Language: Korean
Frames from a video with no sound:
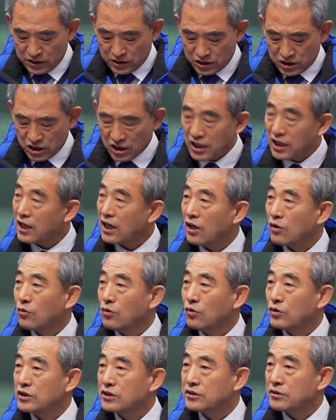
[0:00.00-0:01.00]

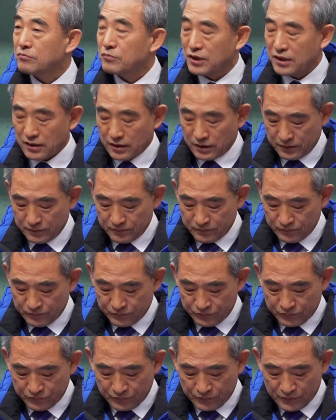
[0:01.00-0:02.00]
명명백백히 사실이
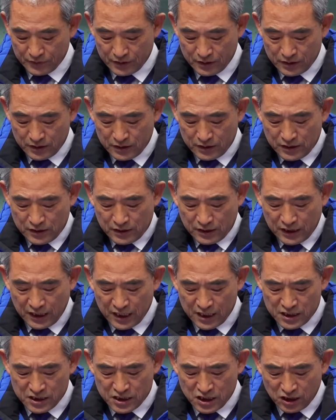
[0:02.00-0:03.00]
아닌 것으로 위법
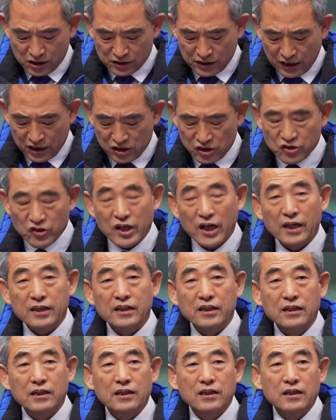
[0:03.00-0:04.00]
행위가 없는
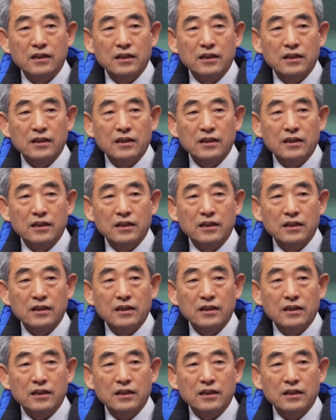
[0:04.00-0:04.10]
것으로